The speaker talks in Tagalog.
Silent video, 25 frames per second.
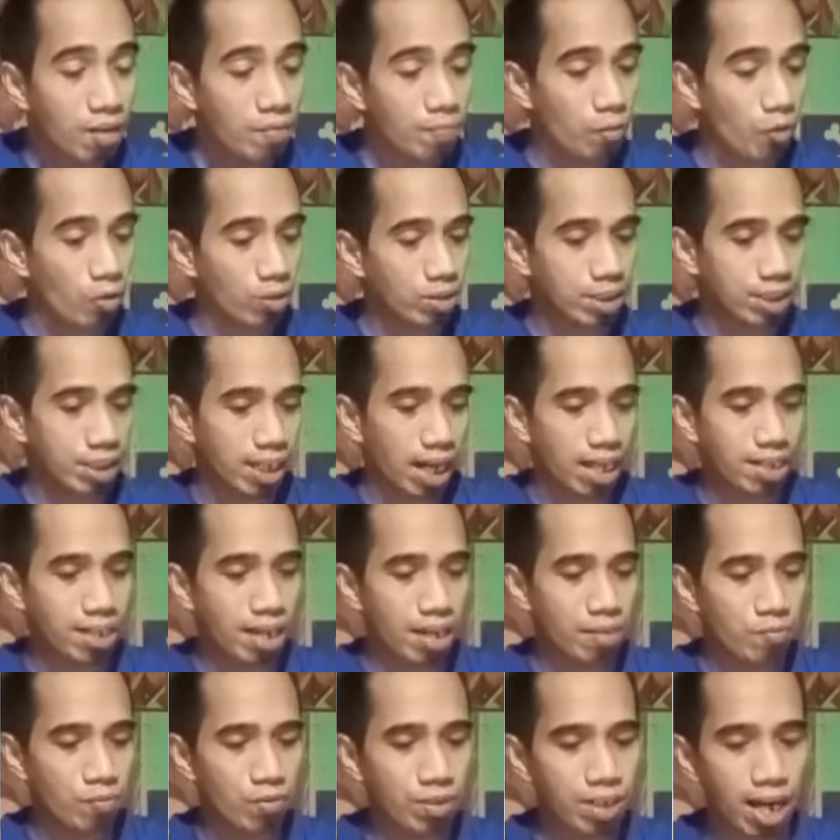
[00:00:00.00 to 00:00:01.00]

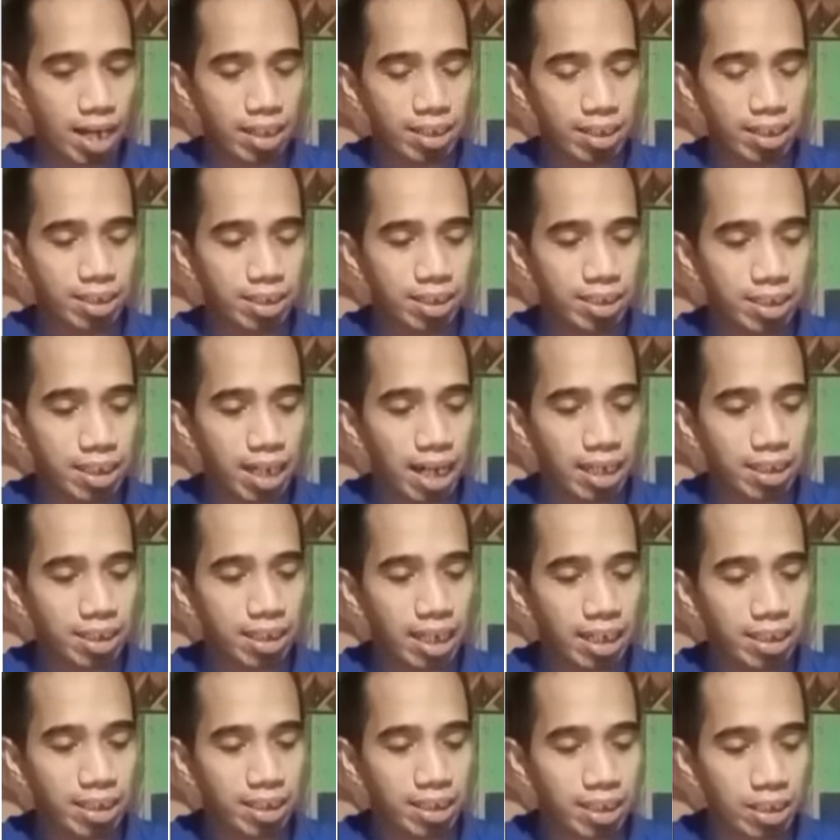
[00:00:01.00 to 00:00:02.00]
1400 muli ating
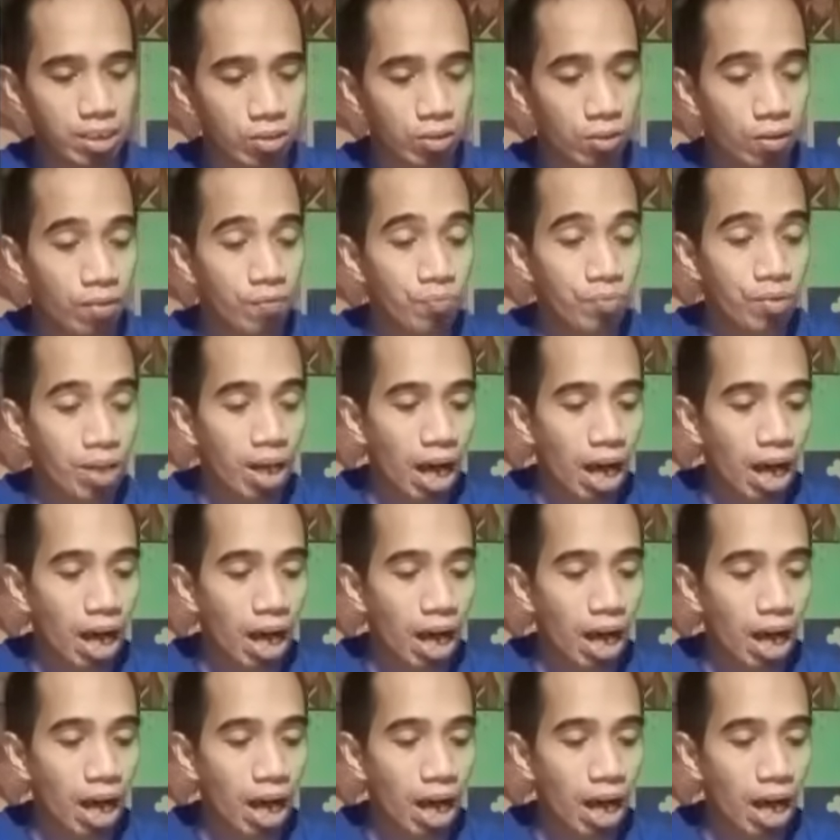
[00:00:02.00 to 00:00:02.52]
distansya at isa itong